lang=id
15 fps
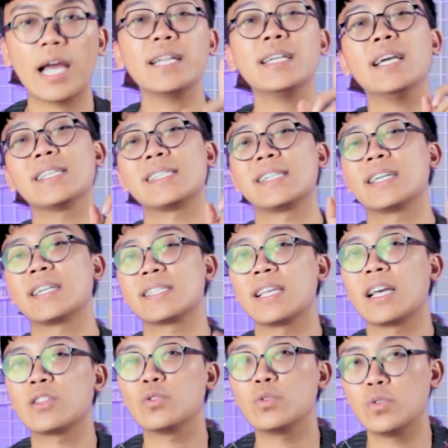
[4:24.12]
Harga sneakers
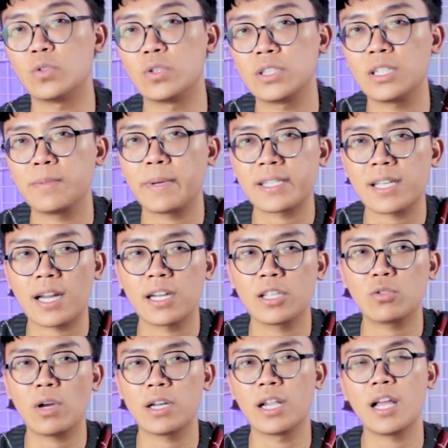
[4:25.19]
yang turun di pasaran
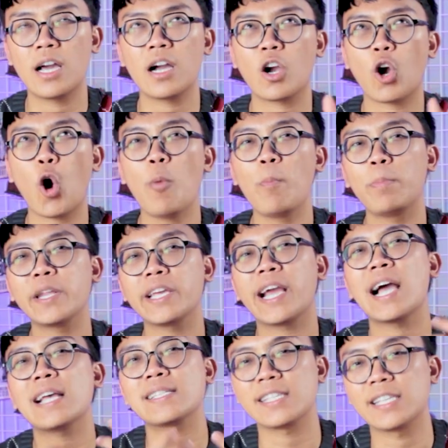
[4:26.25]
itu adalah
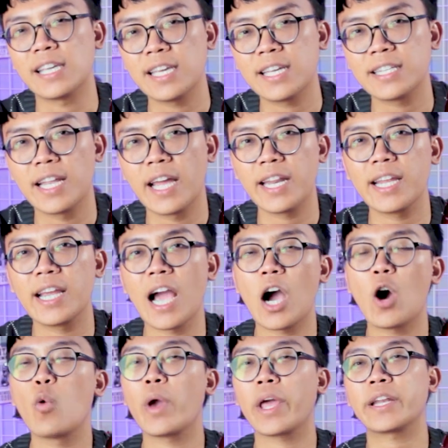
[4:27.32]
komplikasi dari
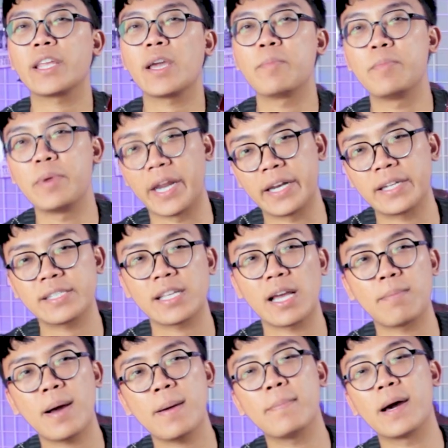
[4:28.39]
gak awarenya brand
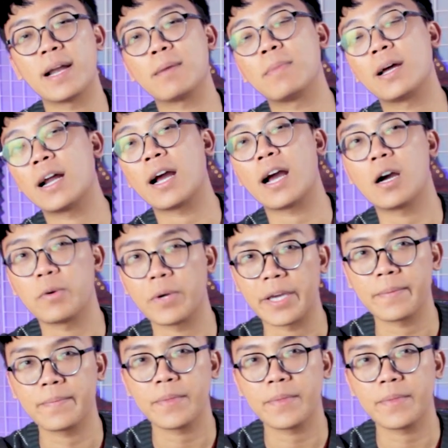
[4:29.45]
sama barang-barang KW. E.